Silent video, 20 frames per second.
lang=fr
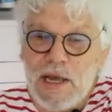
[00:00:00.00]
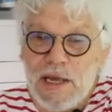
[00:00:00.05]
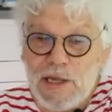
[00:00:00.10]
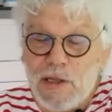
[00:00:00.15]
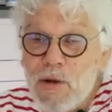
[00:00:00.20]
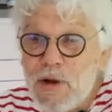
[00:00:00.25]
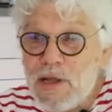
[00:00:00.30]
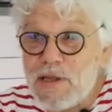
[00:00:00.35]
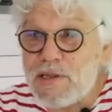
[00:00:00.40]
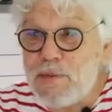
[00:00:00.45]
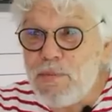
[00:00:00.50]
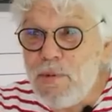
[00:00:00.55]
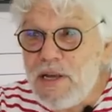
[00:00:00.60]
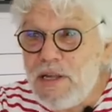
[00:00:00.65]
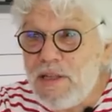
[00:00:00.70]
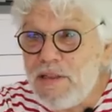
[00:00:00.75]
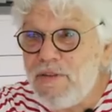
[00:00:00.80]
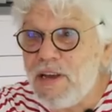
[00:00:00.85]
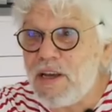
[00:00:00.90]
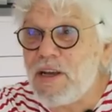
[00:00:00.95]
Et dans la
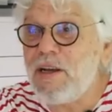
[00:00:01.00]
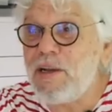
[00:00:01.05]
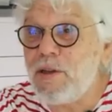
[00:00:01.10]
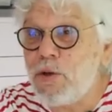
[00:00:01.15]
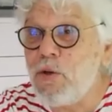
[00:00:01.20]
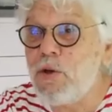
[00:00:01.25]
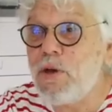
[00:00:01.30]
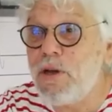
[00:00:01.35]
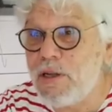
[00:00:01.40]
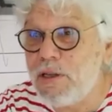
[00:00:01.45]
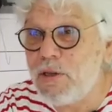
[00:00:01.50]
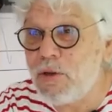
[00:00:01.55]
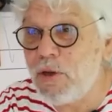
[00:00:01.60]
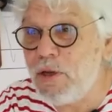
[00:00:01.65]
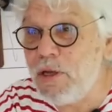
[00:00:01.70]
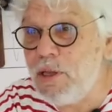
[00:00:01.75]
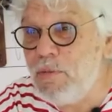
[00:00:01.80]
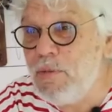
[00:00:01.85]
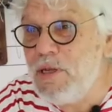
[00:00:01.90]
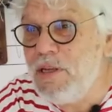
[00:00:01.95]
semaine, vers 4h, 4h30,